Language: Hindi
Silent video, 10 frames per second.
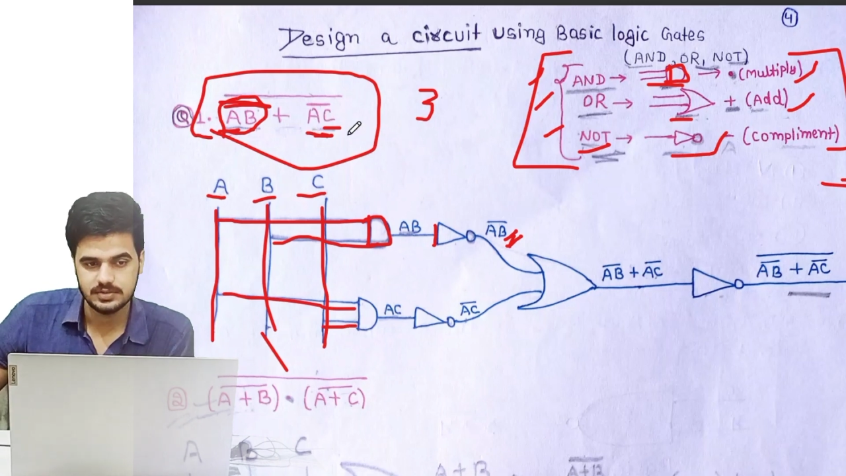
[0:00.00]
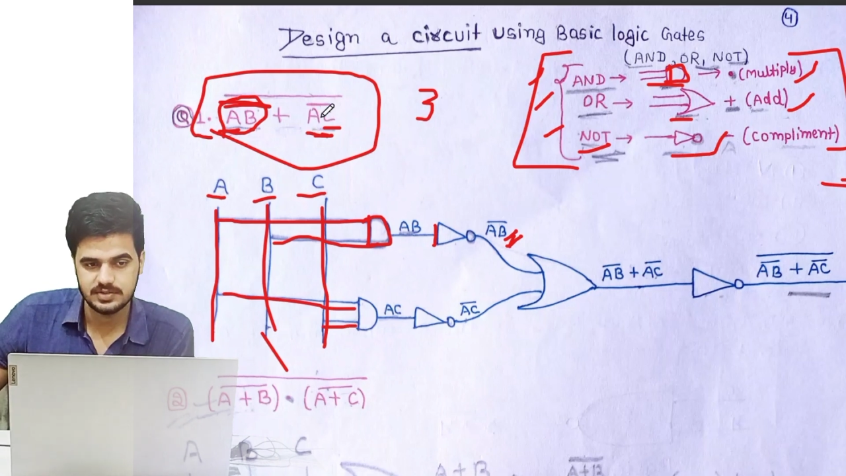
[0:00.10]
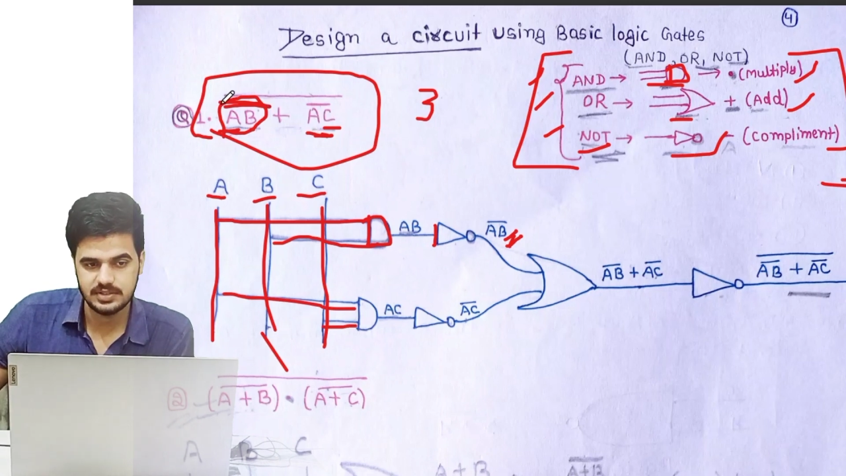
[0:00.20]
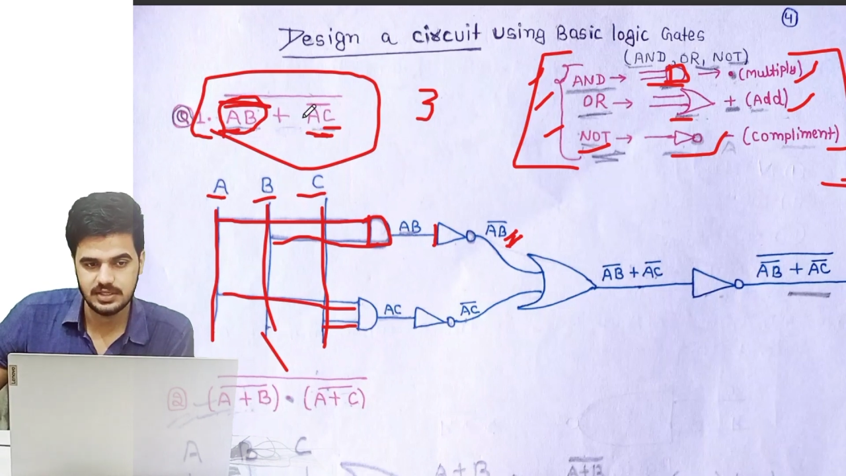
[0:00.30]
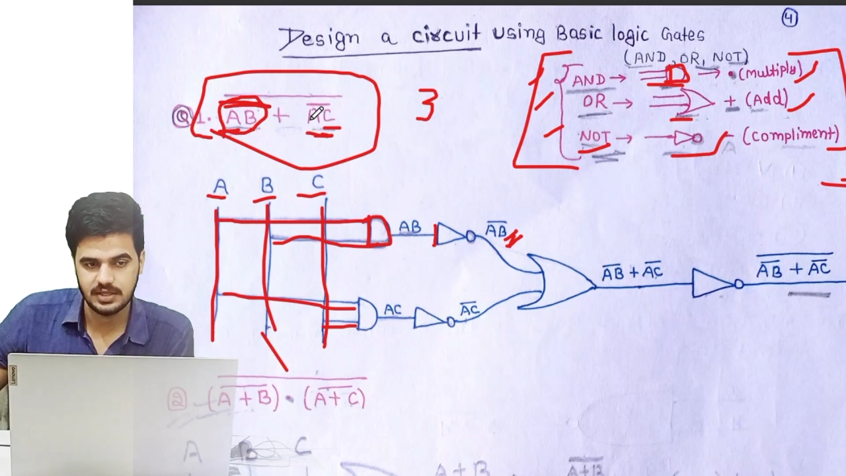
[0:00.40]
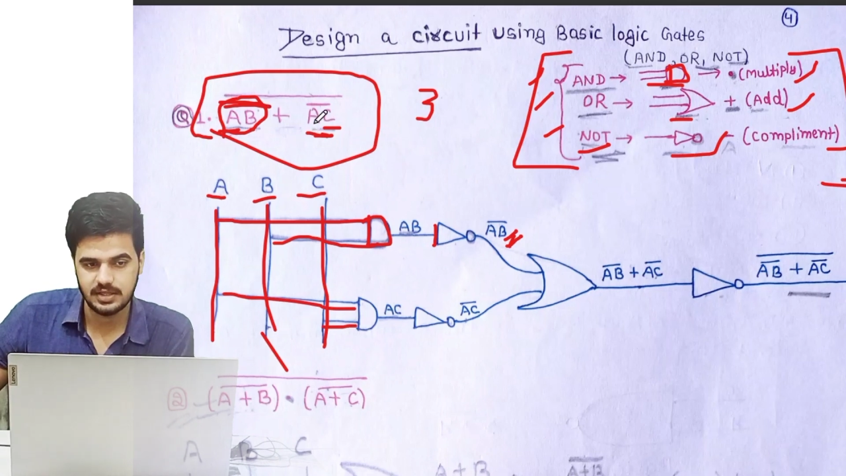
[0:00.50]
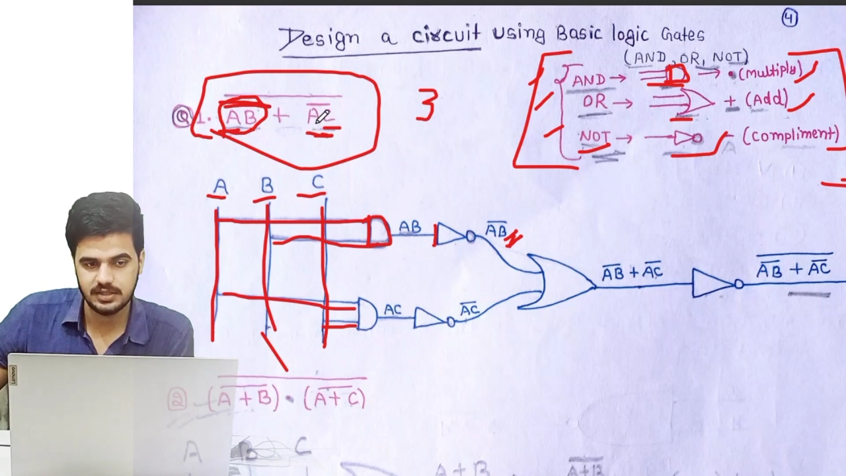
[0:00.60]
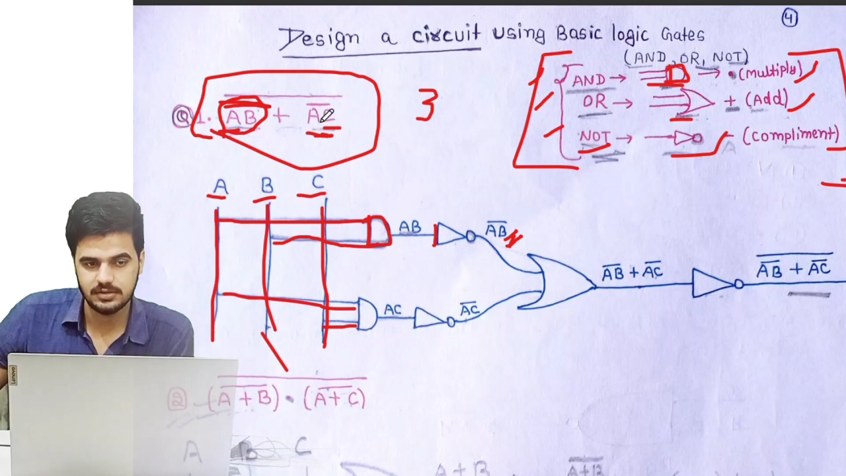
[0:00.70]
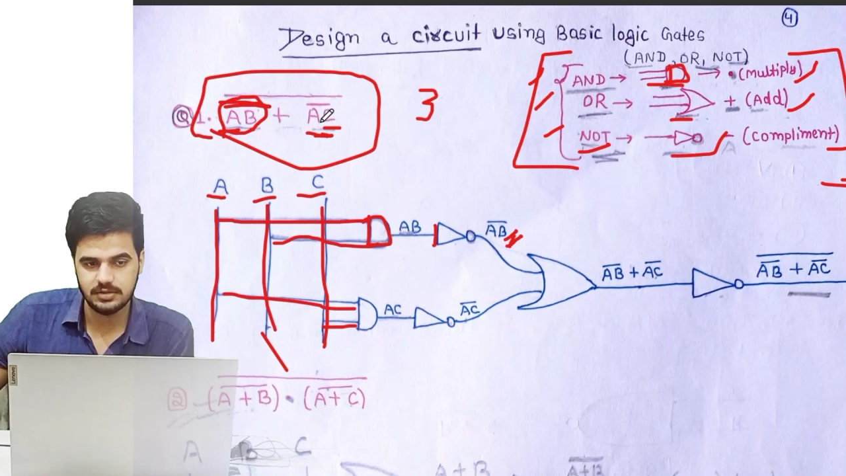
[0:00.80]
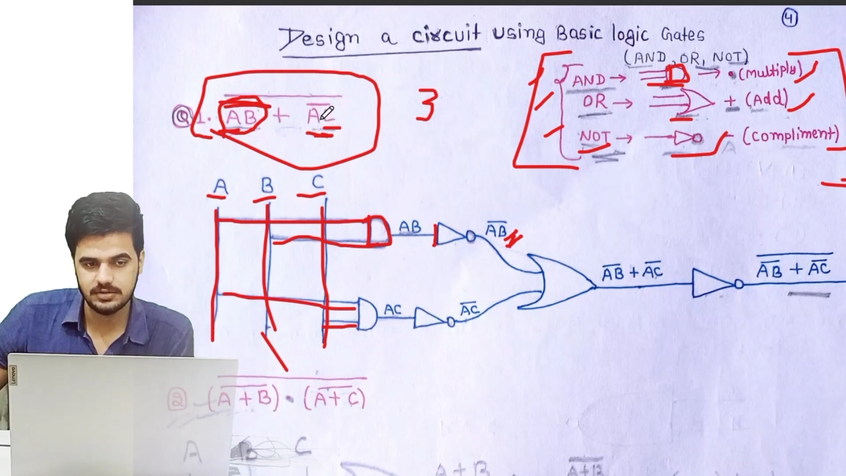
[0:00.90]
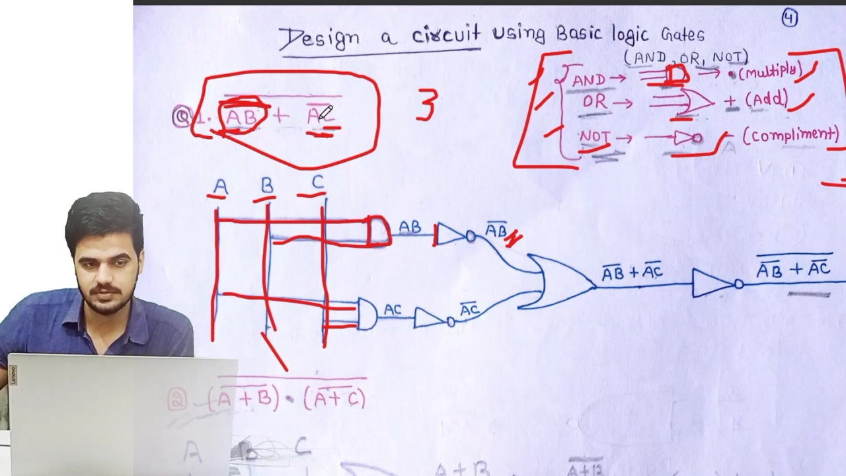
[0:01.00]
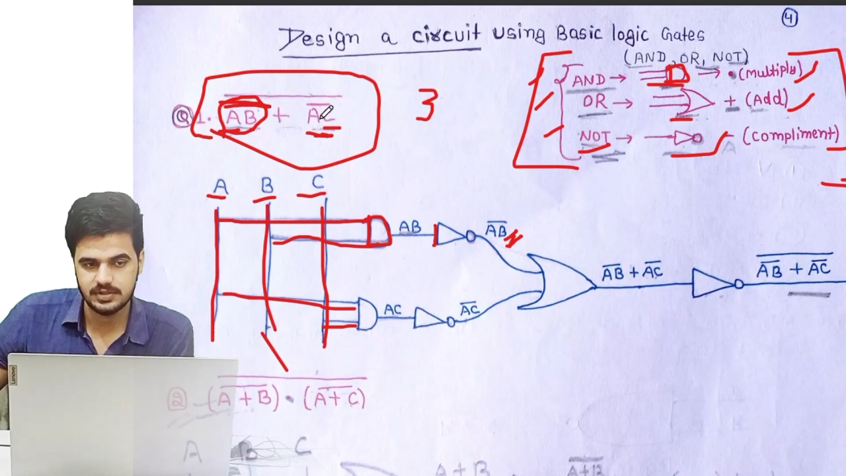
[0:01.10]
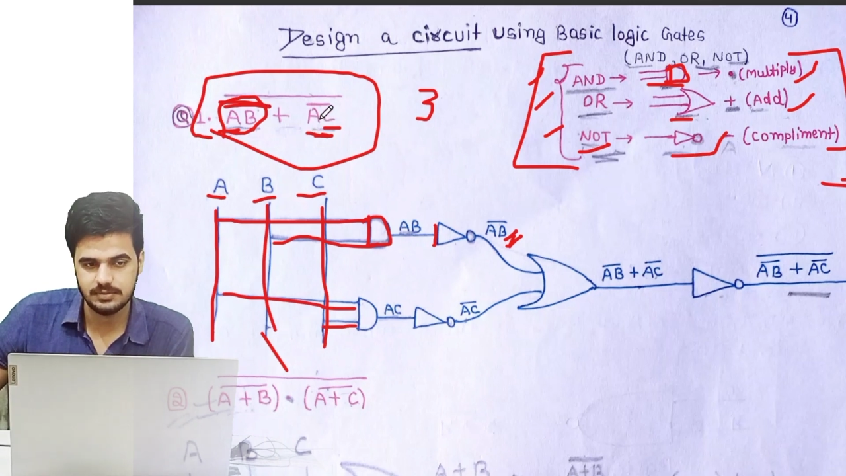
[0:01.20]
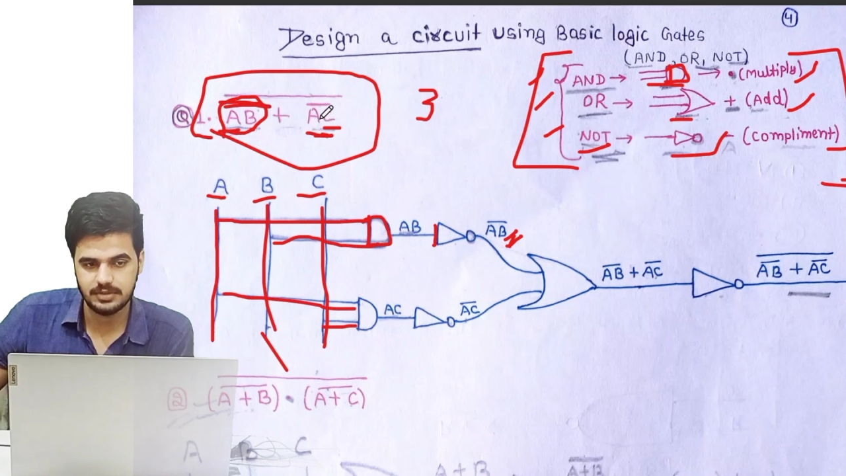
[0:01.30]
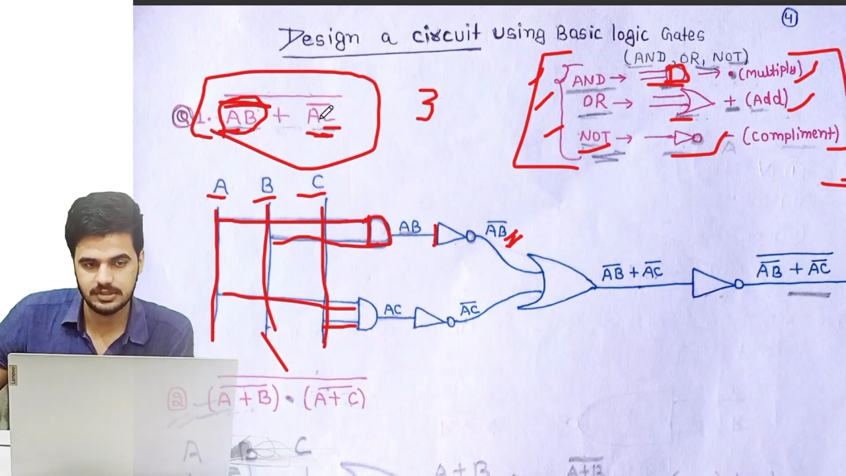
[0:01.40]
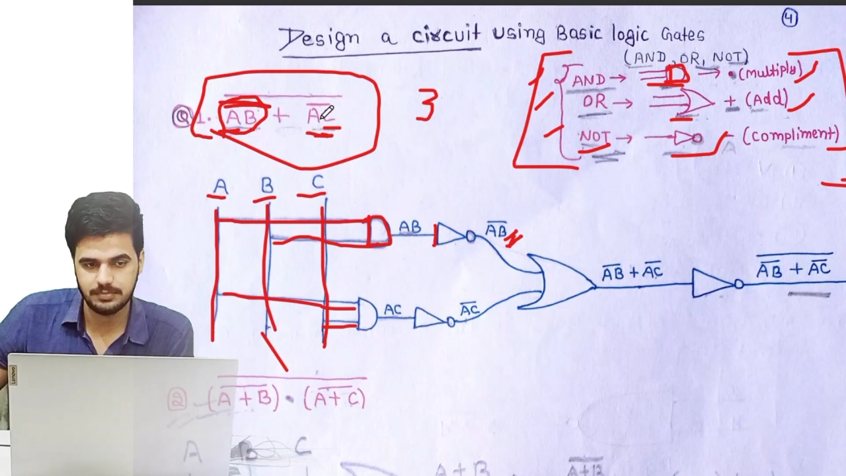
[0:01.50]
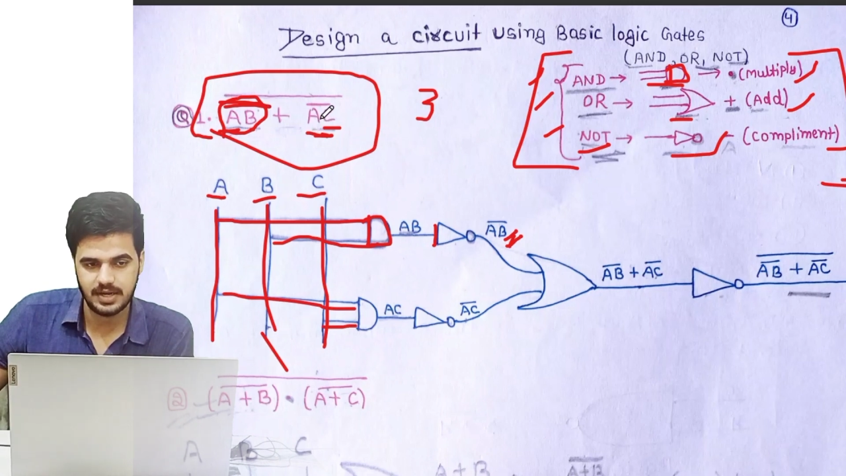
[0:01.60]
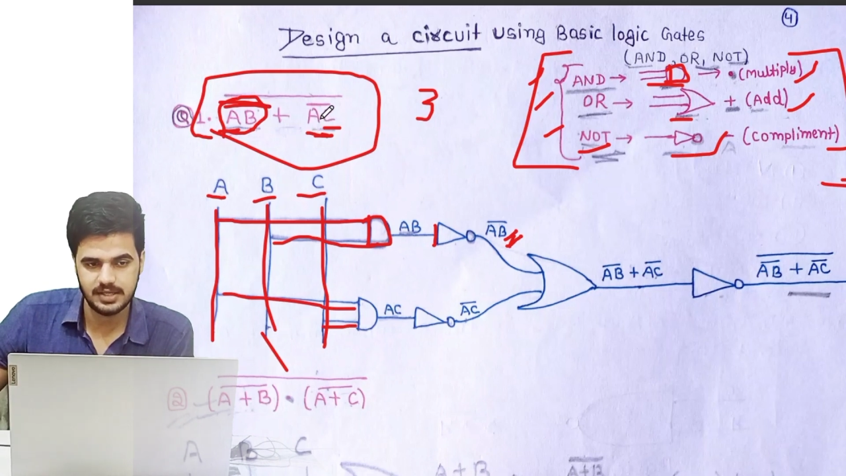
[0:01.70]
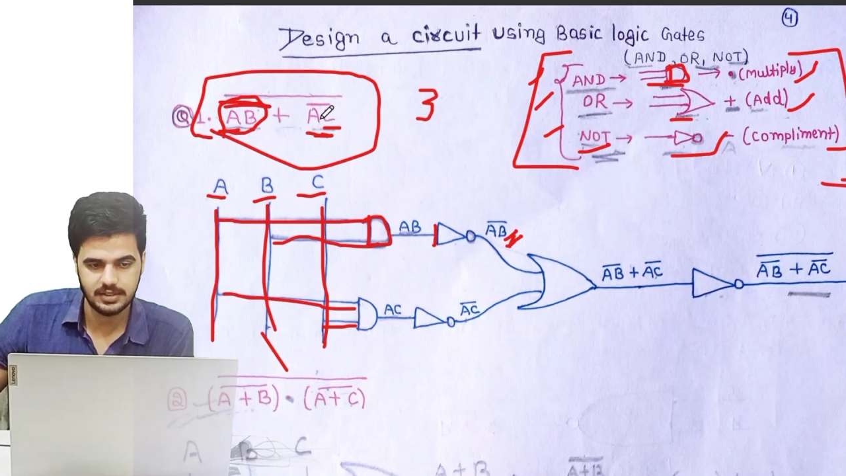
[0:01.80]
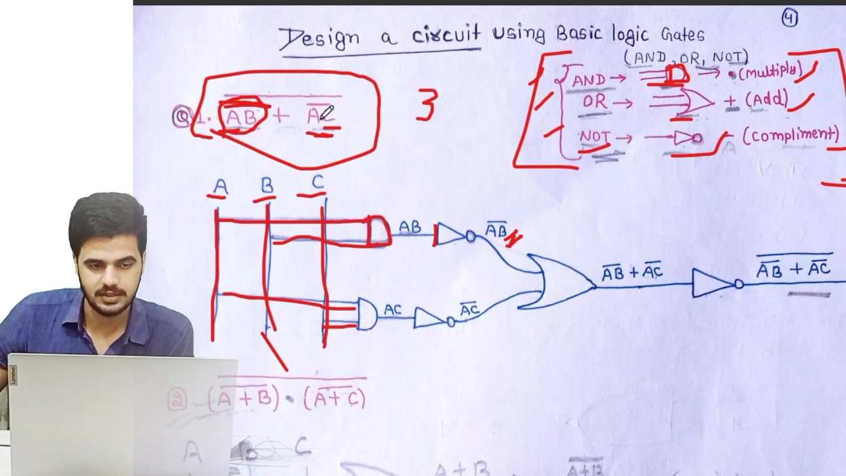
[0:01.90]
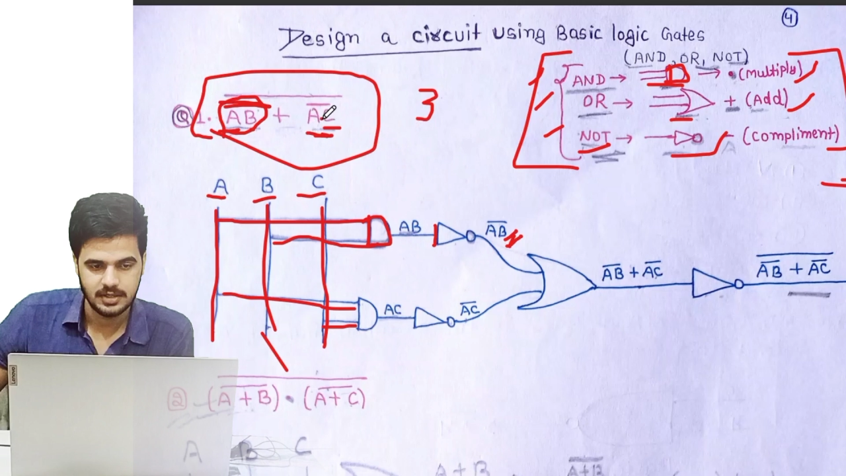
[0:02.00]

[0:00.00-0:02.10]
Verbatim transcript: सी है ए डॉट सी है मल्टीप्लाई है